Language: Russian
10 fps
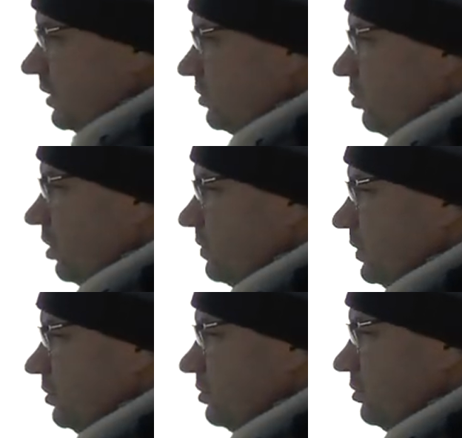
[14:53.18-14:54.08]
до трех
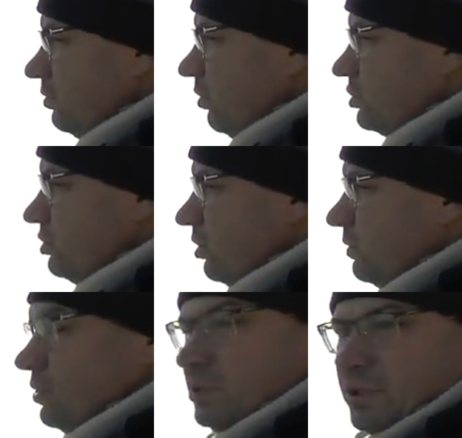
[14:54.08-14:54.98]
минут. Ну, больше трех
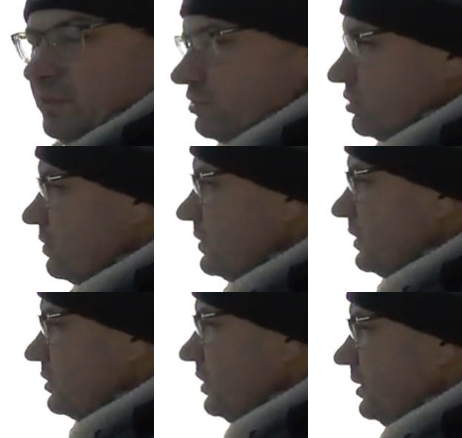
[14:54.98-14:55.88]
минут я не вижу
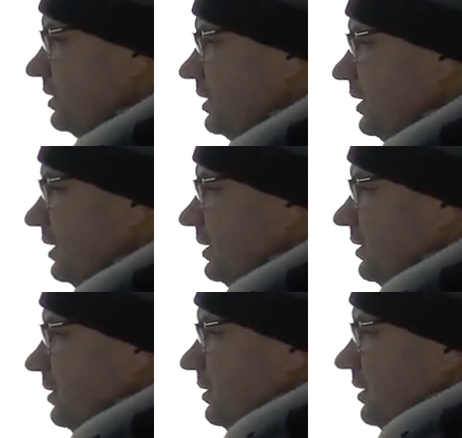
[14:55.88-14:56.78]
смысла ждать.
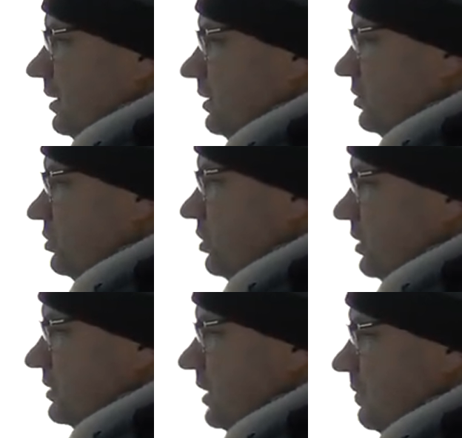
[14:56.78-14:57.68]
Хотя
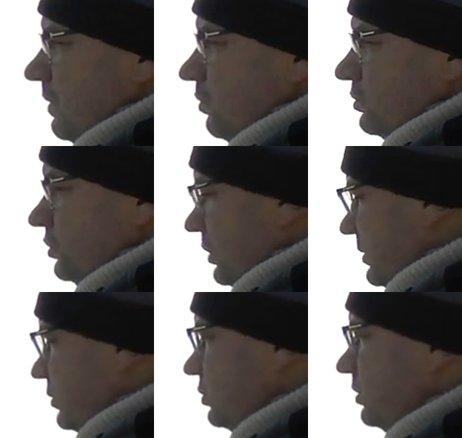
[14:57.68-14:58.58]
течение слабое, можно
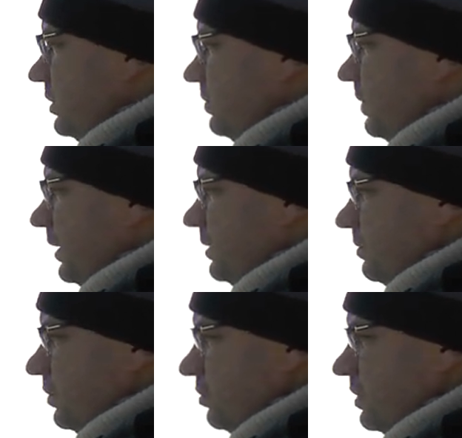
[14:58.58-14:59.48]
сейчас и 4, и 5
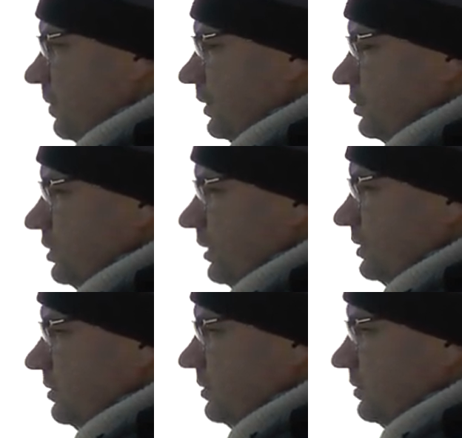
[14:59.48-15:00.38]
минутки подождать.
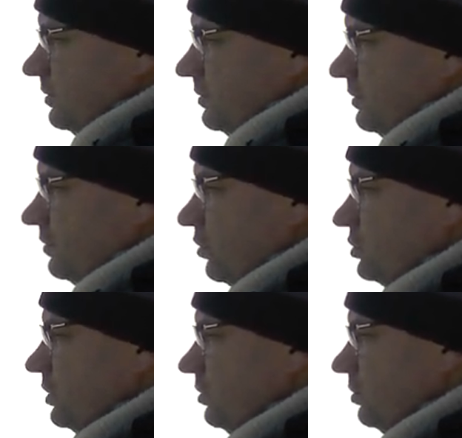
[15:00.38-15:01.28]

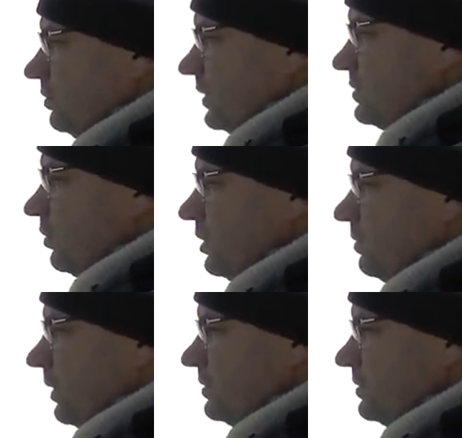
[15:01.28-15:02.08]
Можно. Ну, посмотрим по